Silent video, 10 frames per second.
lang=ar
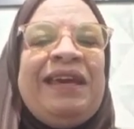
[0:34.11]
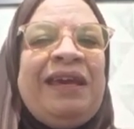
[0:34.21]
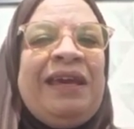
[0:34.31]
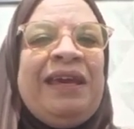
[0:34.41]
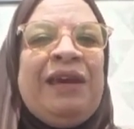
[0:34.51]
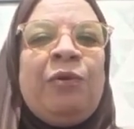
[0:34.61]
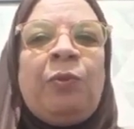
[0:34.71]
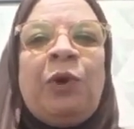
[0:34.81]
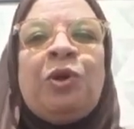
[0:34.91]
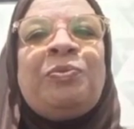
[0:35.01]
آه،
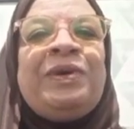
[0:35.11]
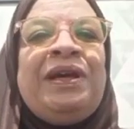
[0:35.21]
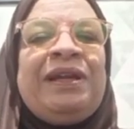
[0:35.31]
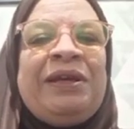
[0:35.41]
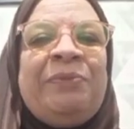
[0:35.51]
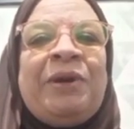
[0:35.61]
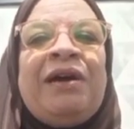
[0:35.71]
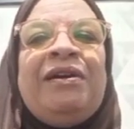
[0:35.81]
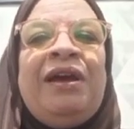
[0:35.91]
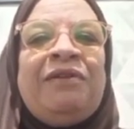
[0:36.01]
وبحكم
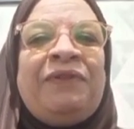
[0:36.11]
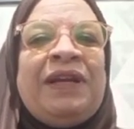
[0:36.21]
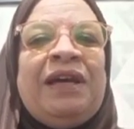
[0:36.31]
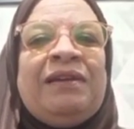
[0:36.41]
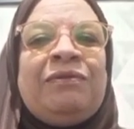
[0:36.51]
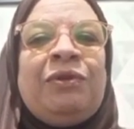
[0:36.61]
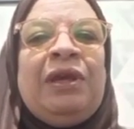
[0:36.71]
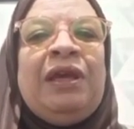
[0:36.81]
الخبرة فأنا